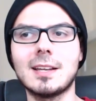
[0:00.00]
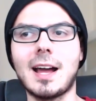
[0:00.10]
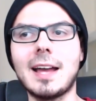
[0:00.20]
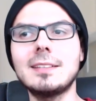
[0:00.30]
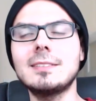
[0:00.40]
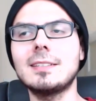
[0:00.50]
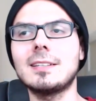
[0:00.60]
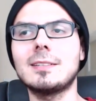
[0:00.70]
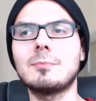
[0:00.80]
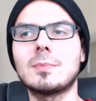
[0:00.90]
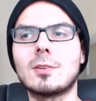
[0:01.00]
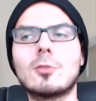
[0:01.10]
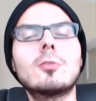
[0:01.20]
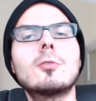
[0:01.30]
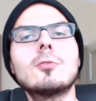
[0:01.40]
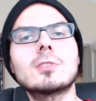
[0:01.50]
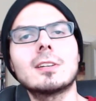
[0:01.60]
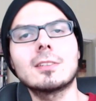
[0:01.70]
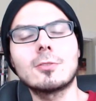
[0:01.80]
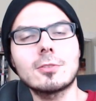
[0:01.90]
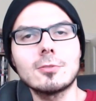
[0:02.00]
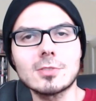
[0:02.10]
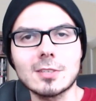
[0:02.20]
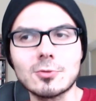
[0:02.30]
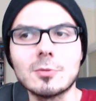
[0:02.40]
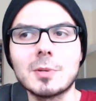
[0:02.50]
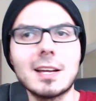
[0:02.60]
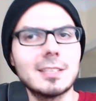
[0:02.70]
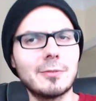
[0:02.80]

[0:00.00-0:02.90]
ein ähm, glückloser, glückloser Typ, ja, der